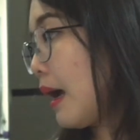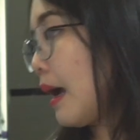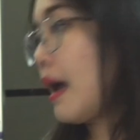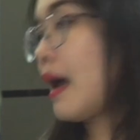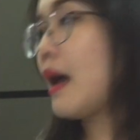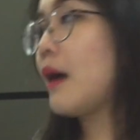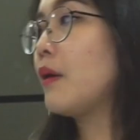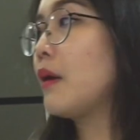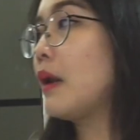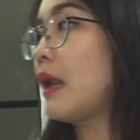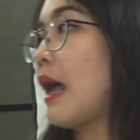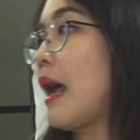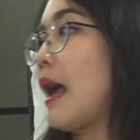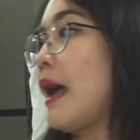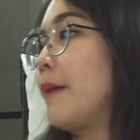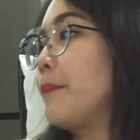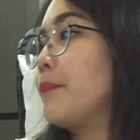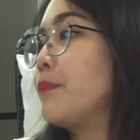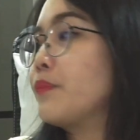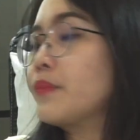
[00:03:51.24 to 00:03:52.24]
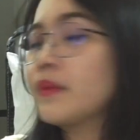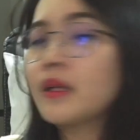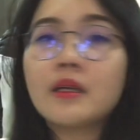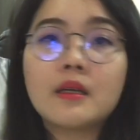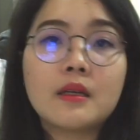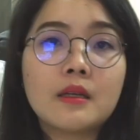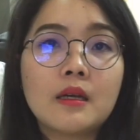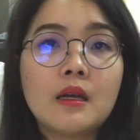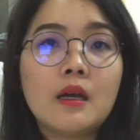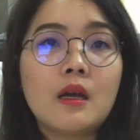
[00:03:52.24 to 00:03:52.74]
เอาล่ะ
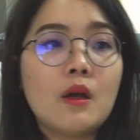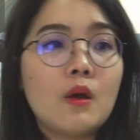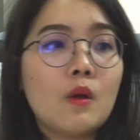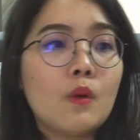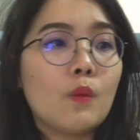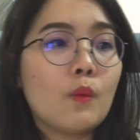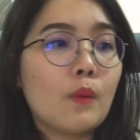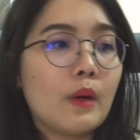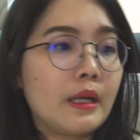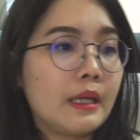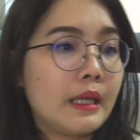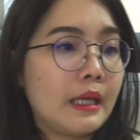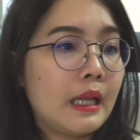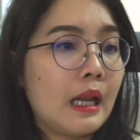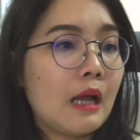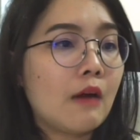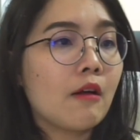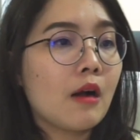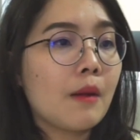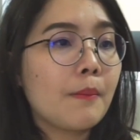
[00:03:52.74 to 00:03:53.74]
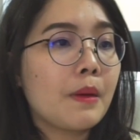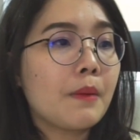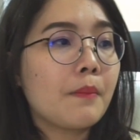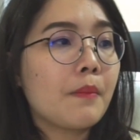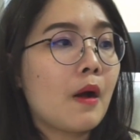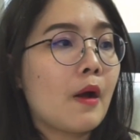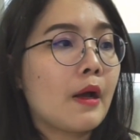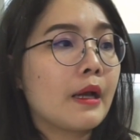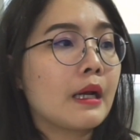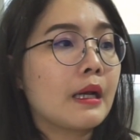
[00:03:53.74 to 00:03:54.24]
วันนี้เราก็มา
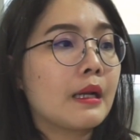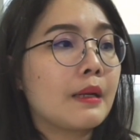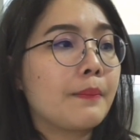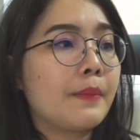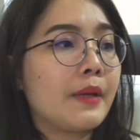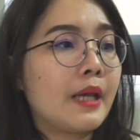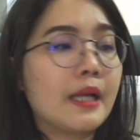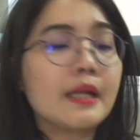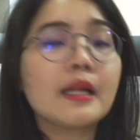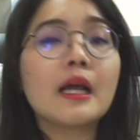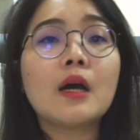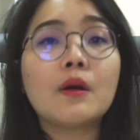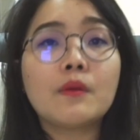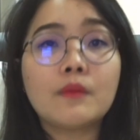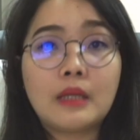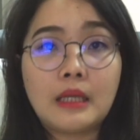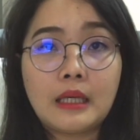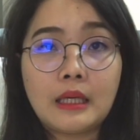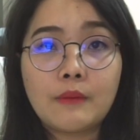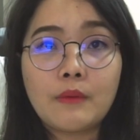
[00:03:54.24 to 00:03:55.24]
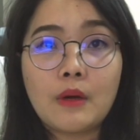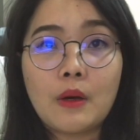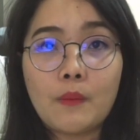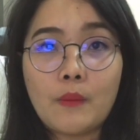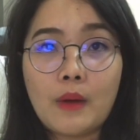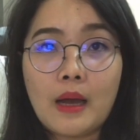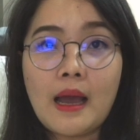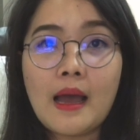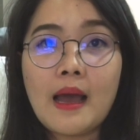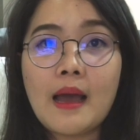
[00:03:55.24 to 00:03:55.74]
มอยกันเพียงเท่านี้หวั
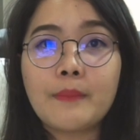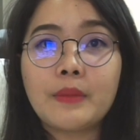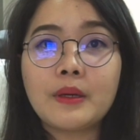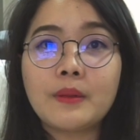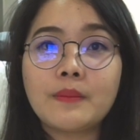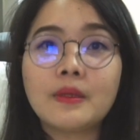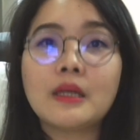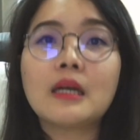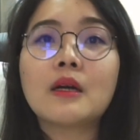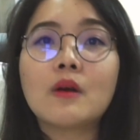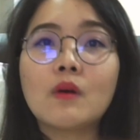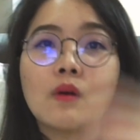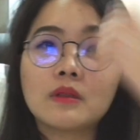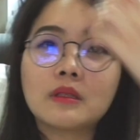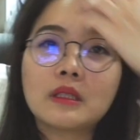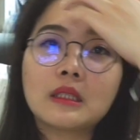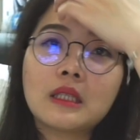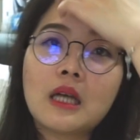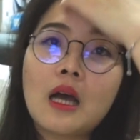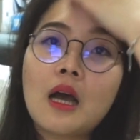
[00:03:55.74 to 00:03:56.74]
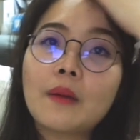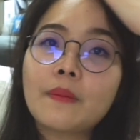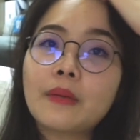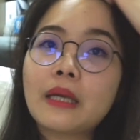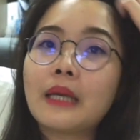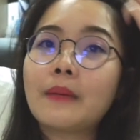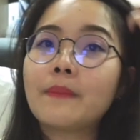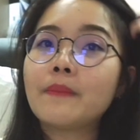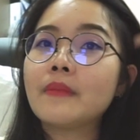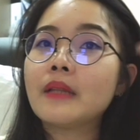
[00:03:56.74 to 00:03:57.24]
งว่าเพื่อนๆคงจะชอบ
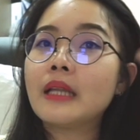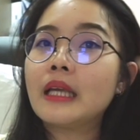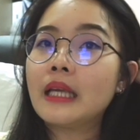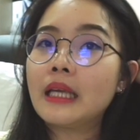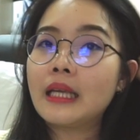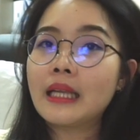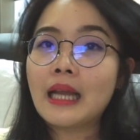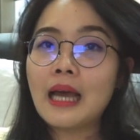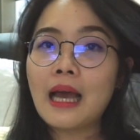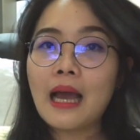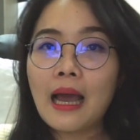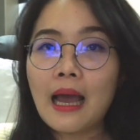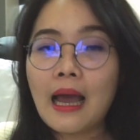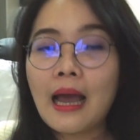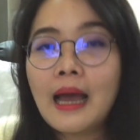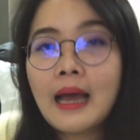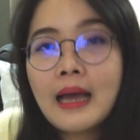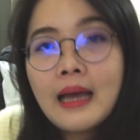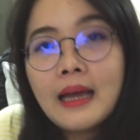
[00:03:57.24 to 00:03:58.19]
คลิปนี้นะคะ